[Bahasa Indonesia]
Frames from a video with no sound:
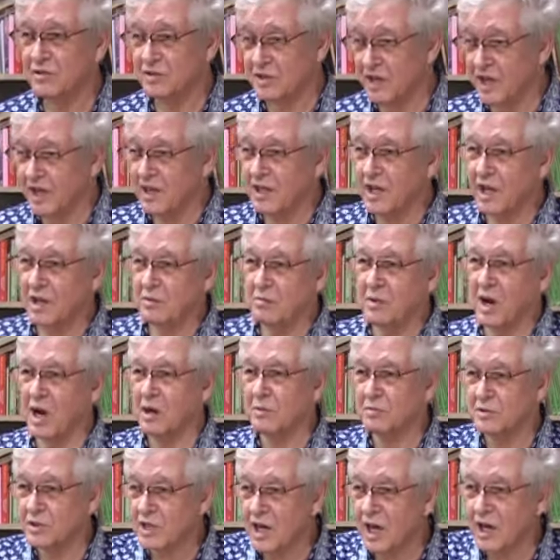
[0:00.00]
saya dari
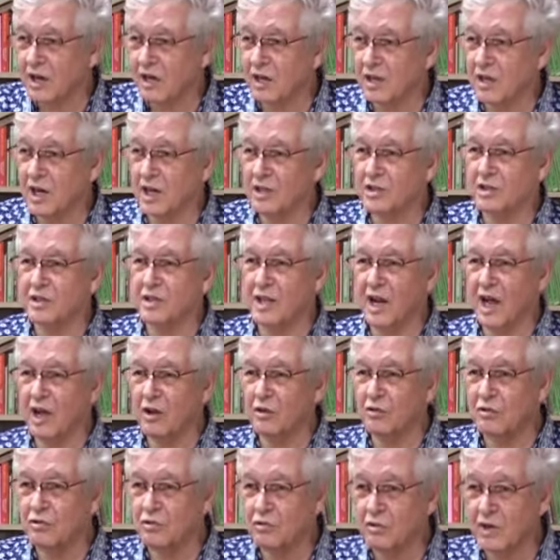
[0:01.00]
Mangga Besar ke
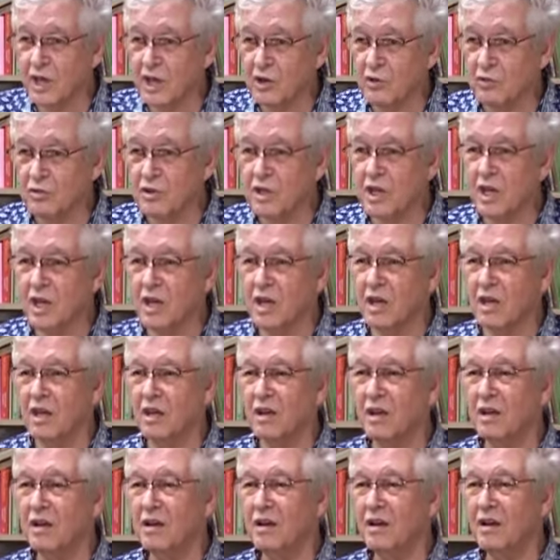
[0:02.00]
katedral untuk mengikuti.
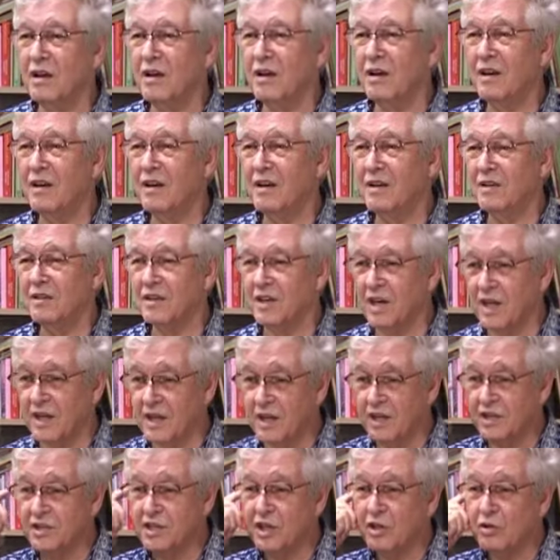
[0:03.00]
Katedral ya. Dan
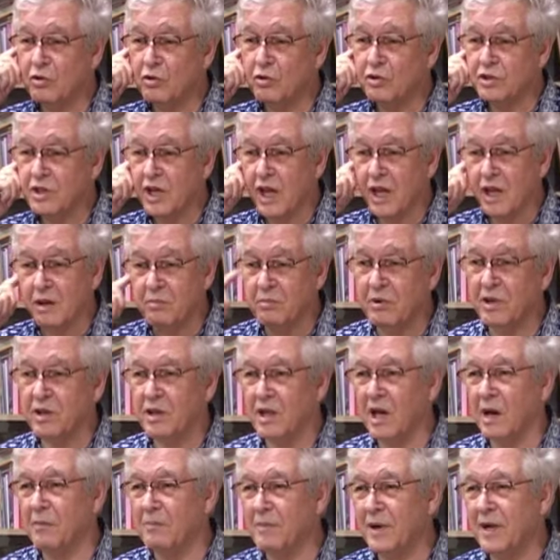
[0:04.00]
ya, di situ saya
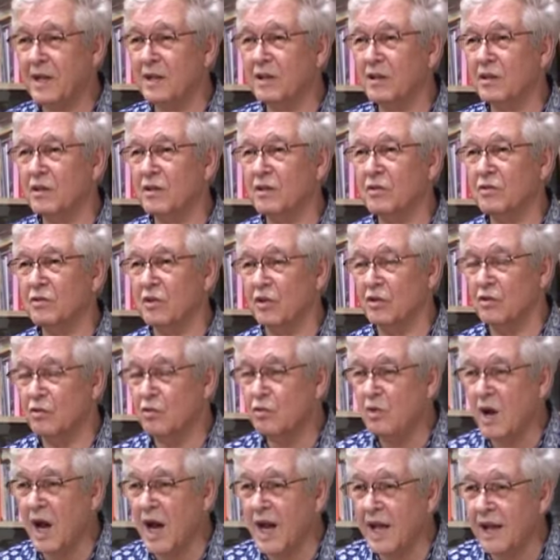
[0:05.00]
mendapat
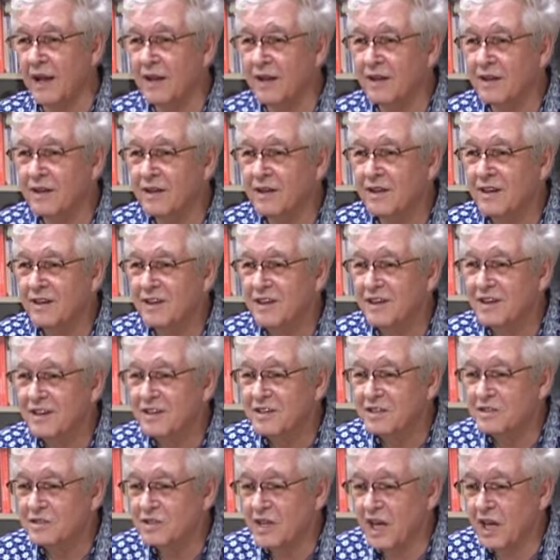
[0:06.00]
sentuhan.
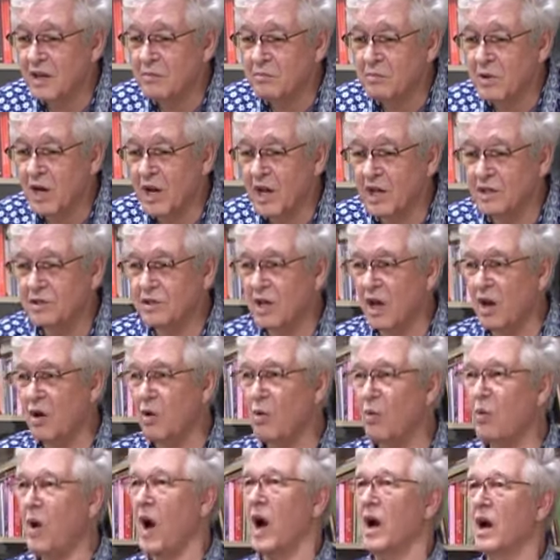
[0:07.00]
Saya
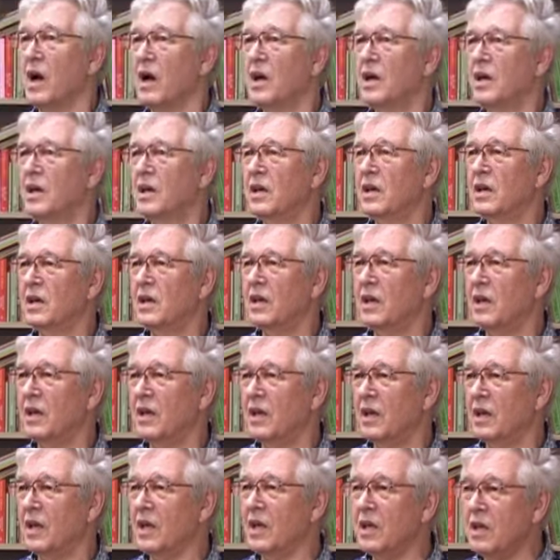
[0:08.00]
merasa wah
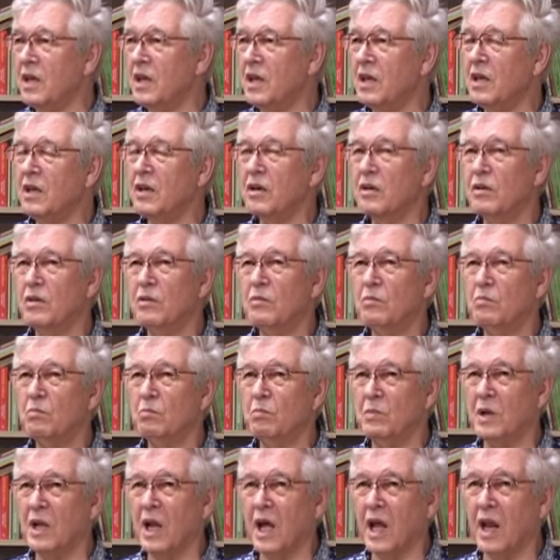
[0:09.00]
ini
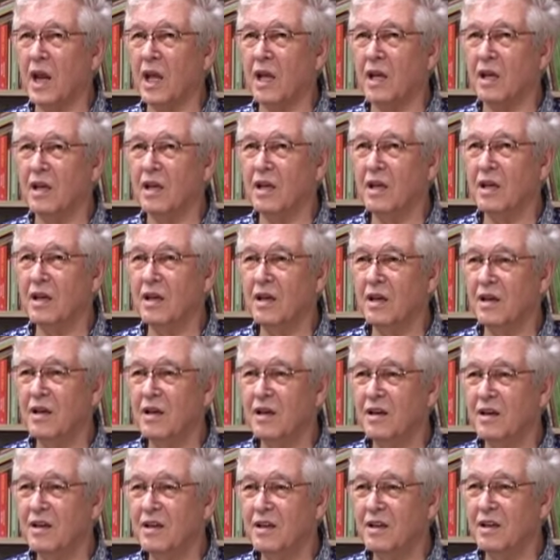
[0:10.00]
menarik.
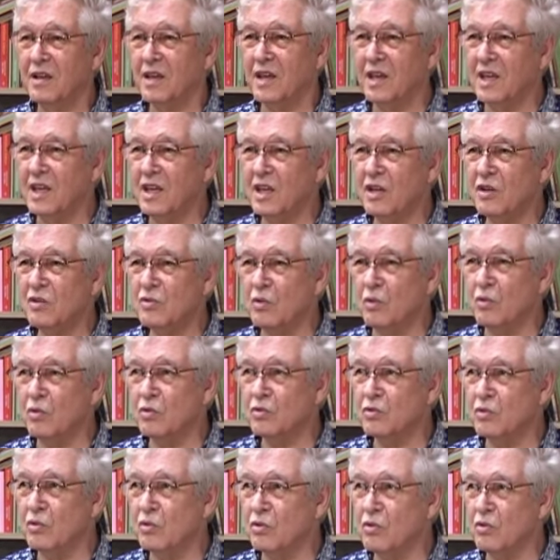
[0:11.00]
Ini
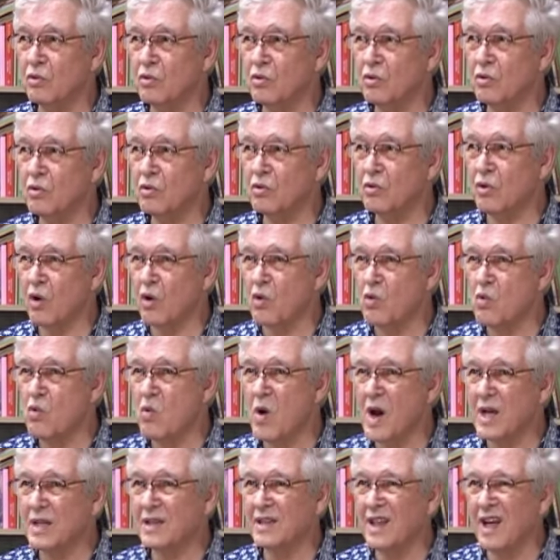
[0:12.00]
sungguh-sungguh
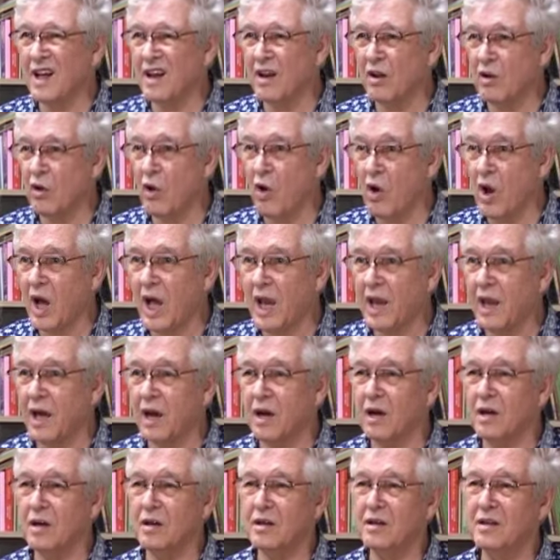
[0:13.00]
kekuatan roh
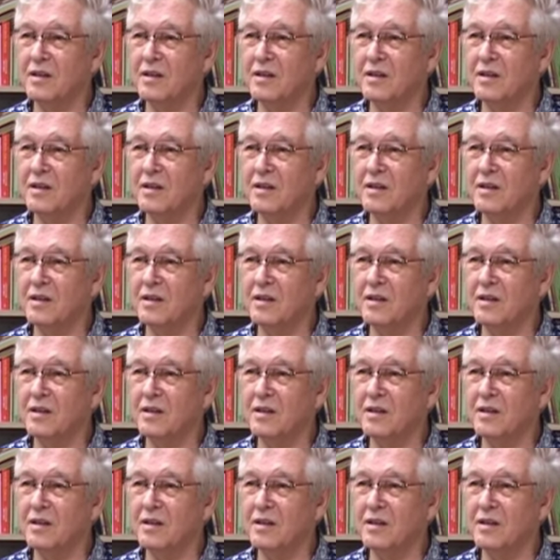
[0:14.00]
Allah.